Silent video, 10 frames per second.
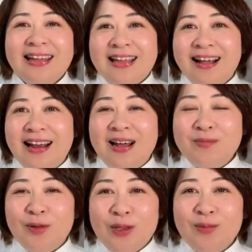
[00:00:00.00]
だか
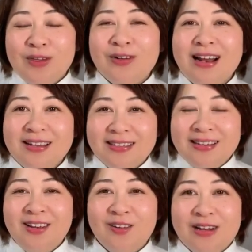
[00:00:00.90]
らもともとフランス
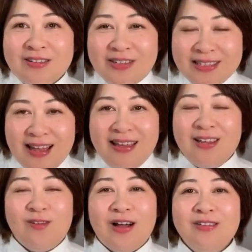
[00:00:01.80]
に留学した
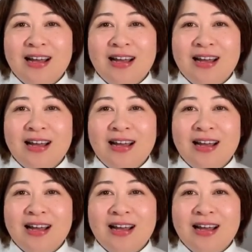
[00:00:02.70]
いとか、